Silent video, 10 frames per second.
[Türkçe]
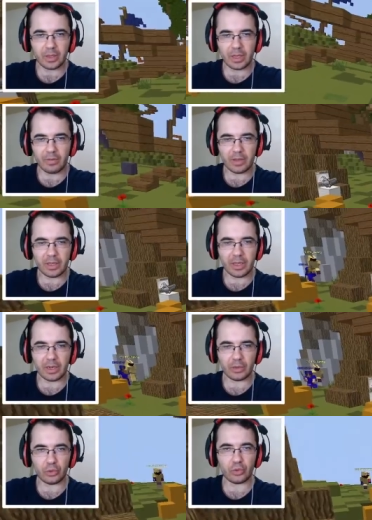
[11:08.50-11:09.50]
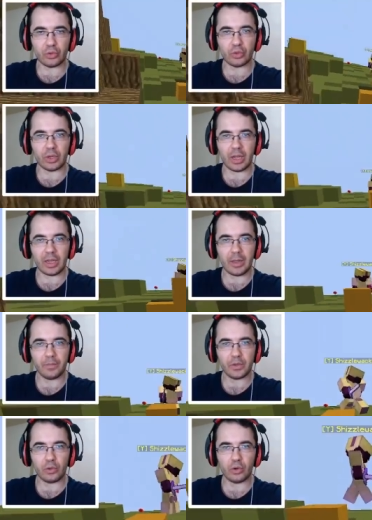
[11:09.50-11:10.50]
Evet. Aynen düşürürsün kanka.
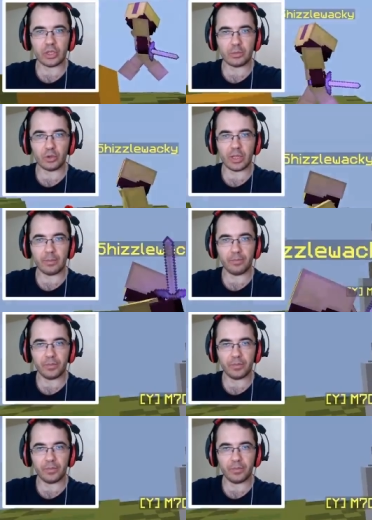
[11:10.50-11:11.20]
Görürsem söylerim.